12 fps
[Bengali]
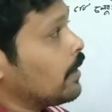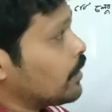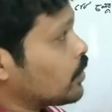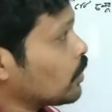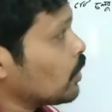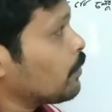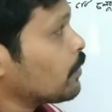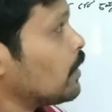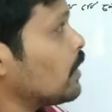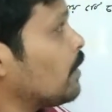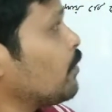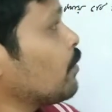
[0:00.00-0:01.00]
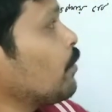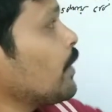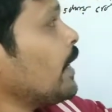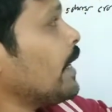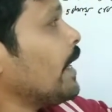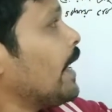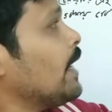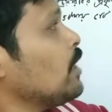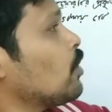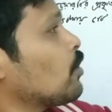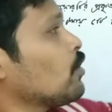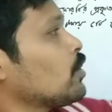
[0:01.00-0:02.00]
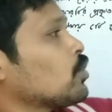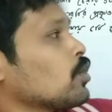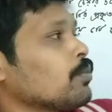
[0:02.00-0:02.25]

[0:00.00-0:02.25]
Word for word: নিশ্চিত নবোদয় নামক বইয়ে এই ধরনের